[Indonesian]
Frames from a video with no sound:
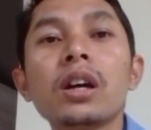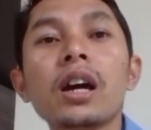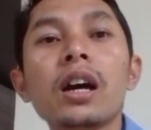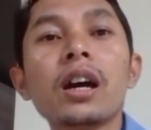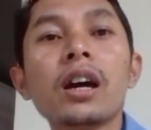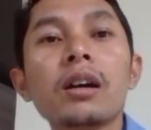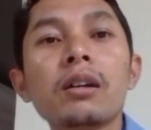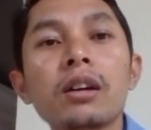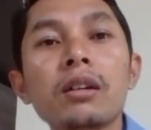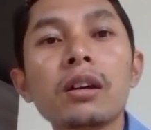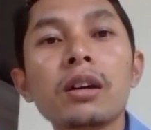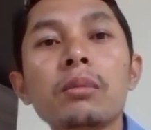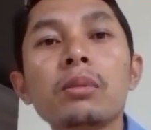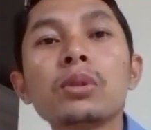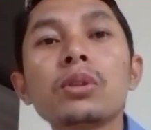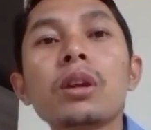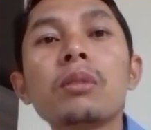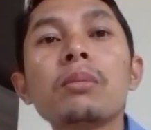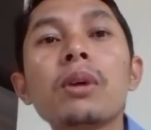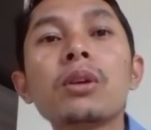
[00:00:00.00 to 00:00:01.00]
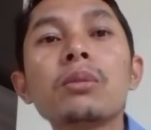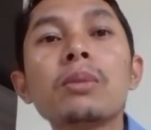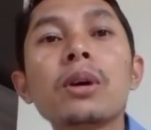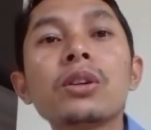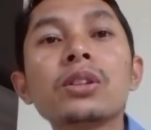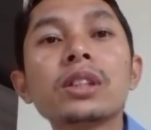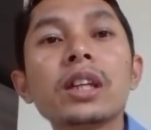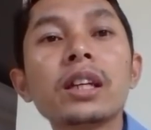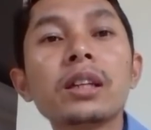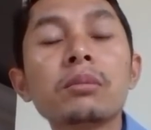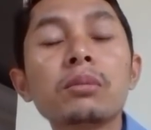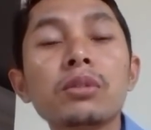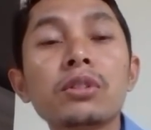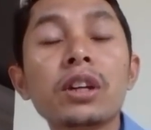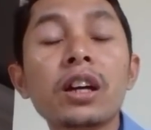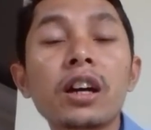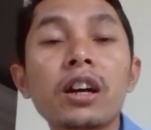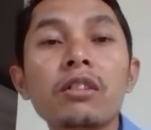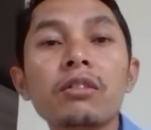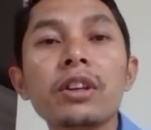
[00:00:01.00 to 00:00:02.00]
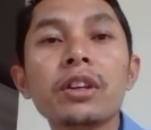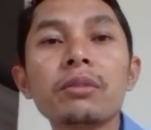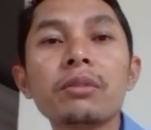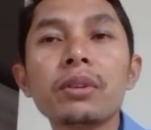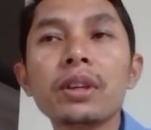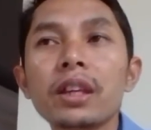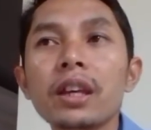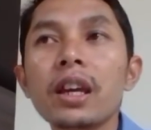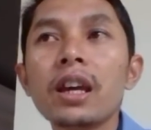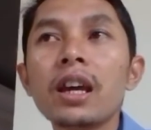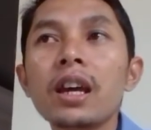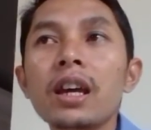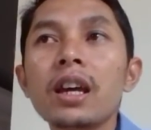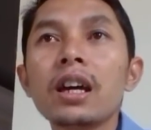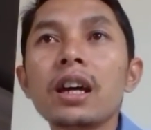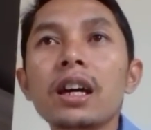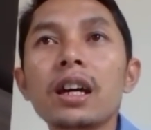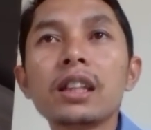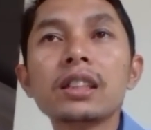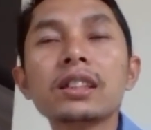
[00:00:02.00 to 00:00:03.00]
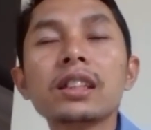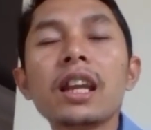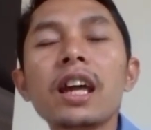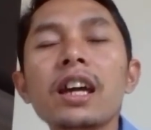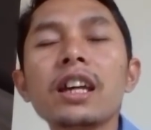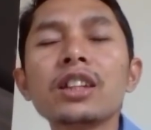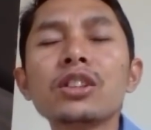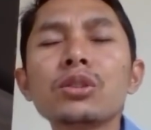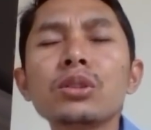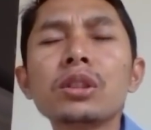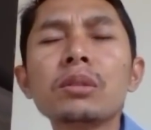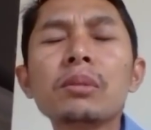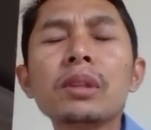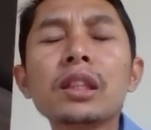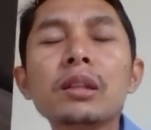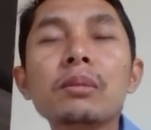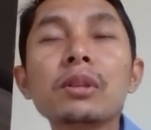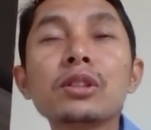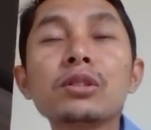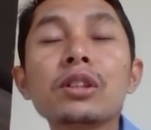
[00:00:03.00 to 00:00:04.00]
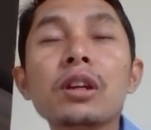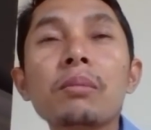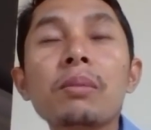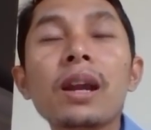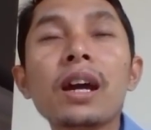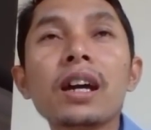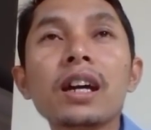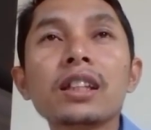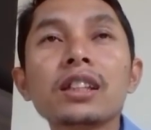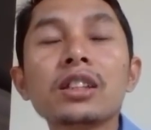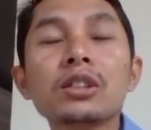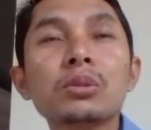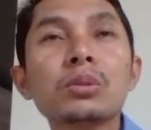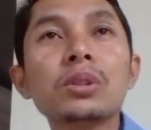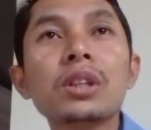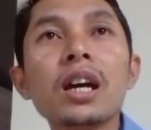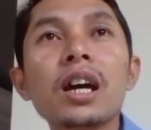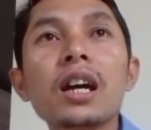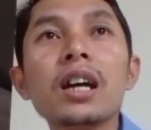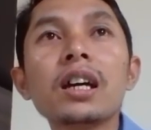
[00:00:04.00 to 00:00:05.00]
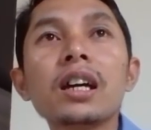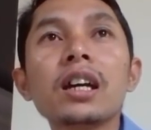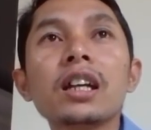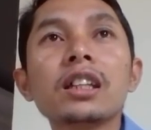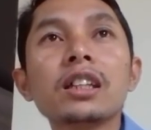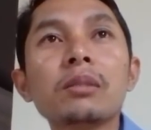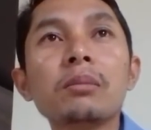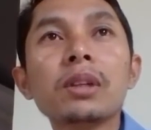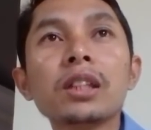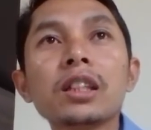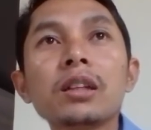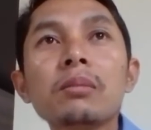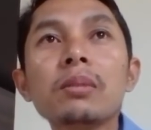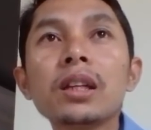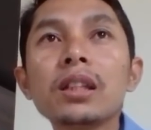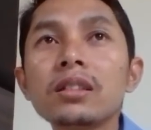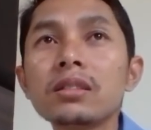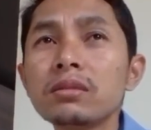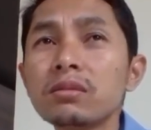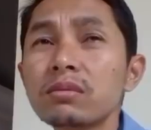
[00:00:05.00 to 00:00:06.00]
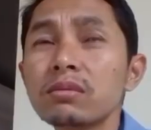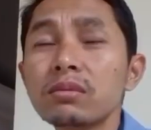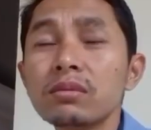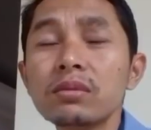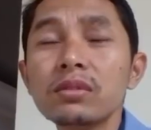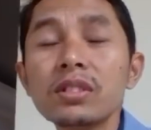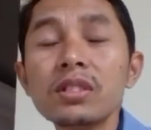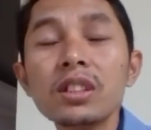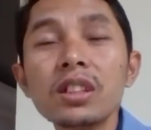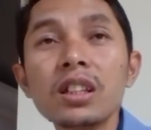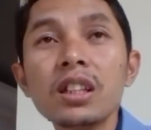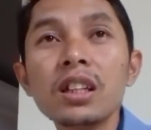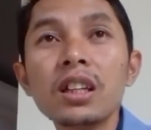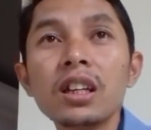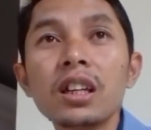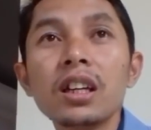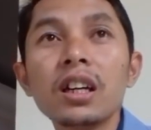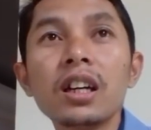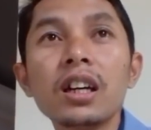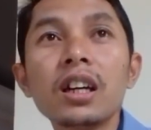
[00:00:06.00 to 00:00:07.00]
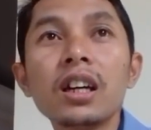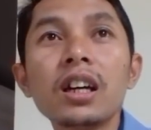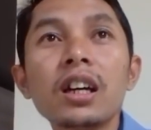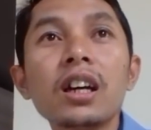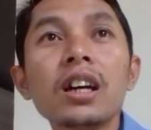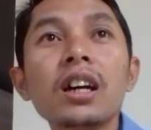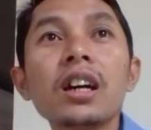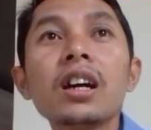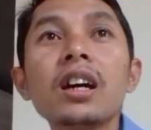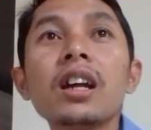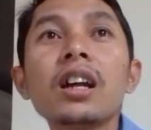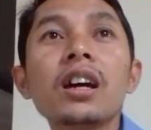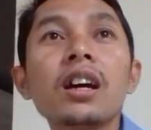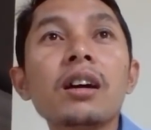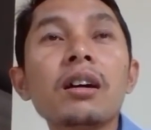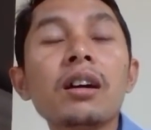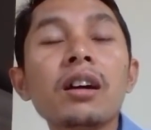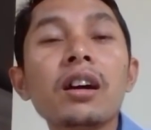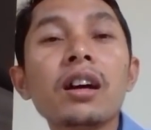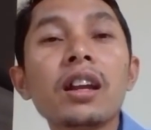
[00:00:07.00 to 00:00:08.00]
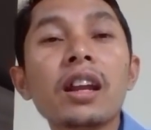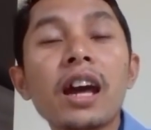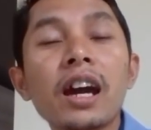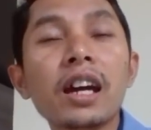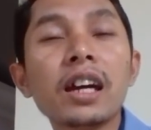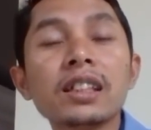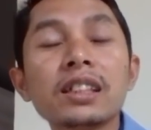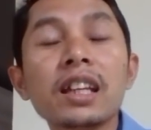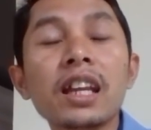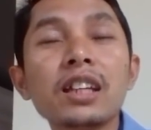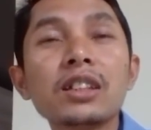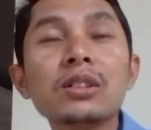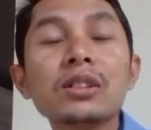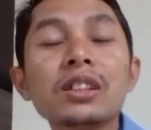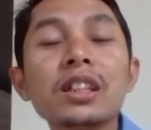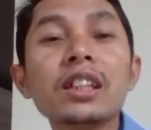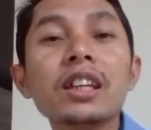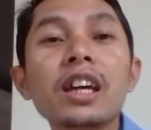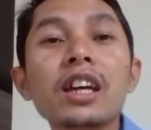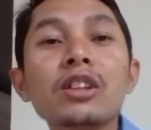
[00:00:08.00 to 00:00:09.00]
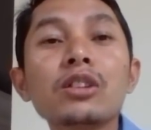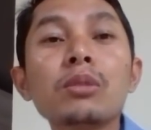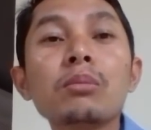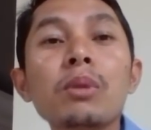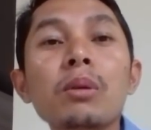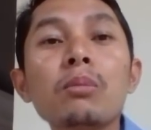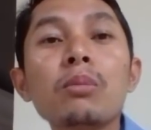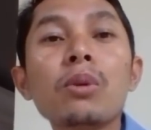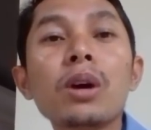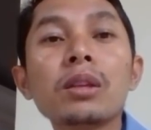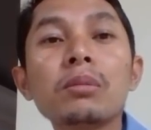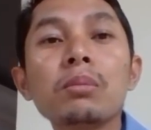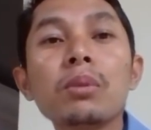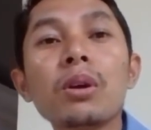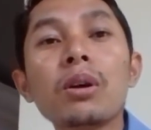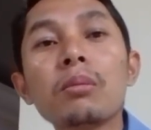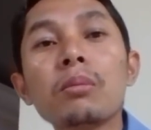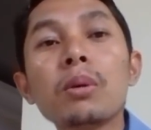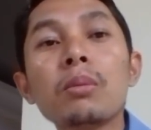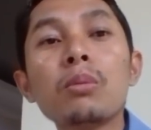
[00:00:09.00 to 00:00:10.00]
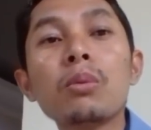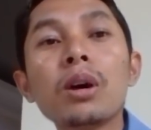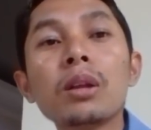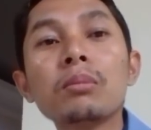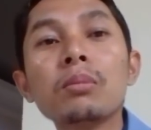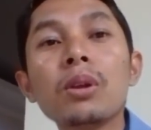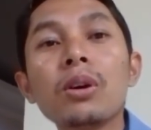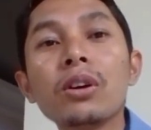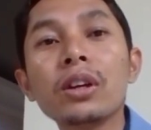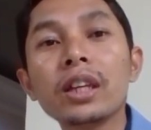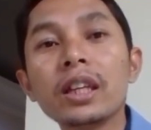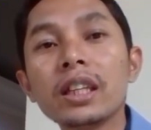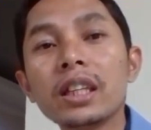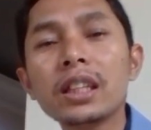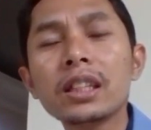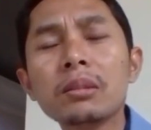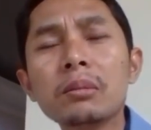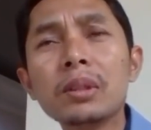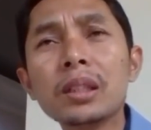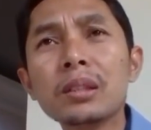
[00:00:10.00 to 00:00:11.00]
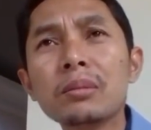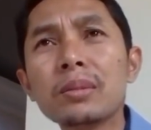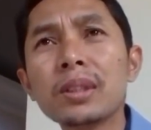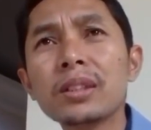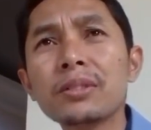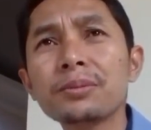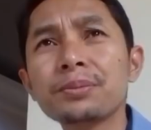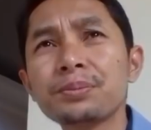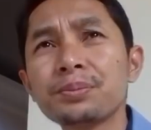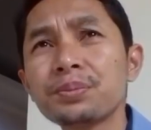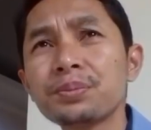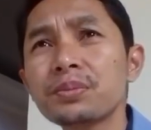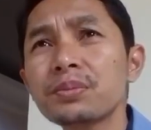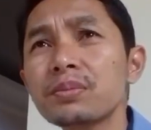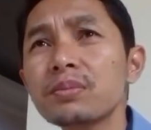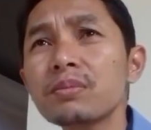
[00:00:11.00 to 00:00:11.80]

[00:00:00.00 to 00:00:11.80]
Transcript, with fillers: uh, kebetulan baru-baru saya menggunakan wifi uh, setelah itu teman-teman sudah perangkatnya sudah teman-teman uh, langkah selanjutnya yaitu membuat blog membuat blog ini teman-teman